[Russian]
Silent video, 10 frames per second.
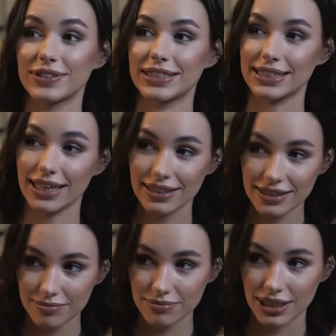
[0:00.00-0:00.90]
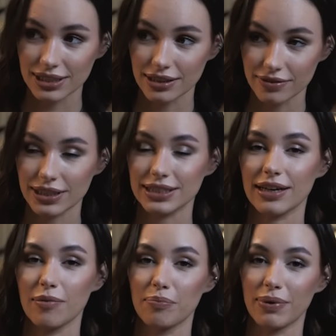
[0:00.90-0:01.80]
В целом, открывать
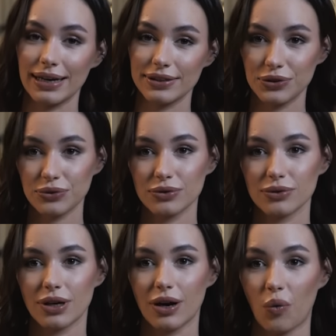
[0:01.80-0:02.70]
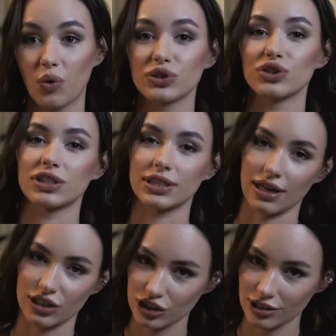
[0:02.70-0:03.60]
компанию очень
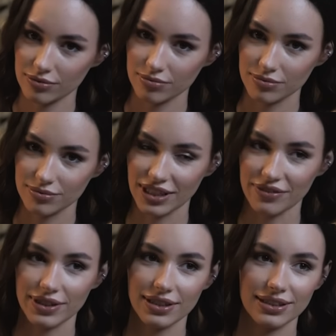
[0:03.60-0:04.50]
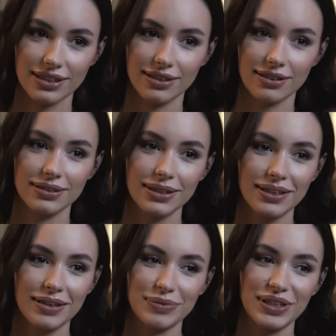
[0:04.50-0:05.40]
страшно. Наверное,
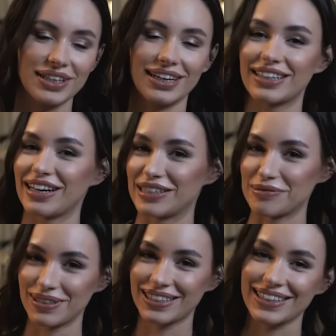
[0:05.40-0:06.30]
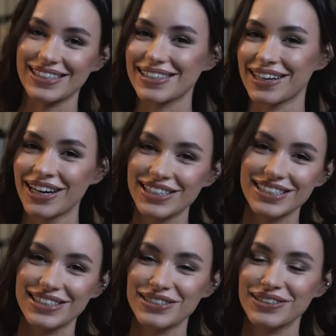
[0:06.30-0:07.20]
мне никогда не было так
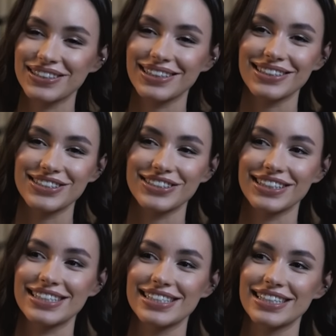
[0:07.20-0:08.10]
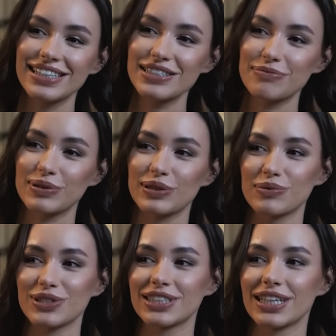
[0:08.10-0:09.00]
страшно что-то начинать делать,
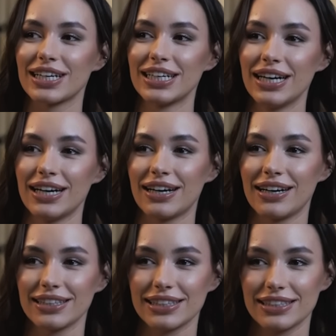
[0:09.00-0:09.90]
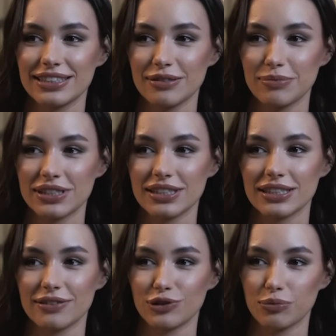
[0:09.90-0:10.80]
потому что а, открытие
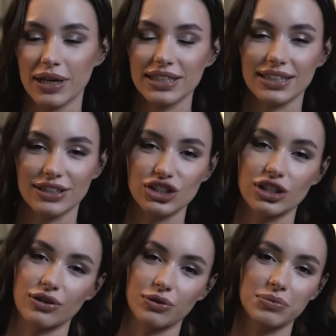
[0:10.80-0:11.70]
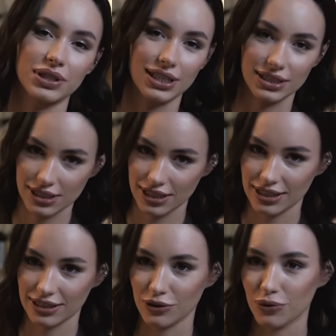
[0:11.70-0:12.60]
бизнеса в Дубае это, конечно, огромные риски.
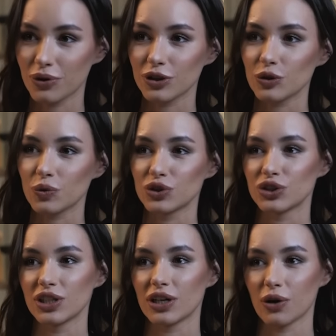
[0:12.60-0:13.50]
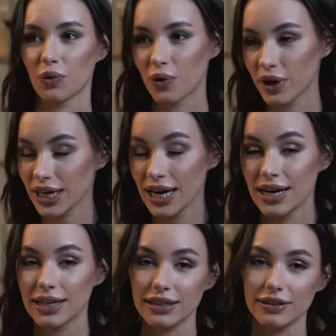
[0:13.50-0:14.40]
Это город очень дорогой,
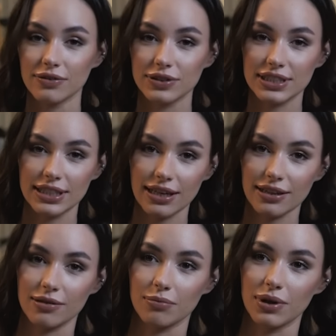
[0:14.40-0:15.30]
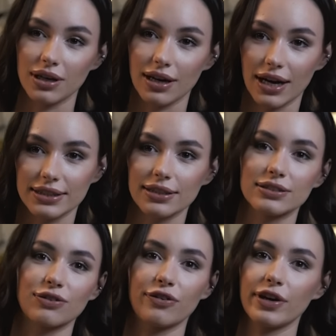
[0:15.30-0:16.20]
и в целом а, эта
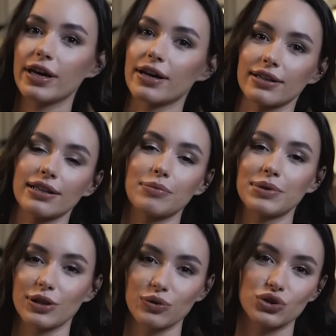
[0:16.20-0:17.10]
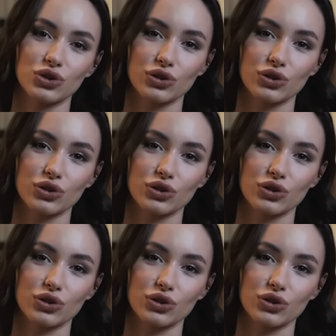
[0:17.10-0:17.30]
сфера для меня очень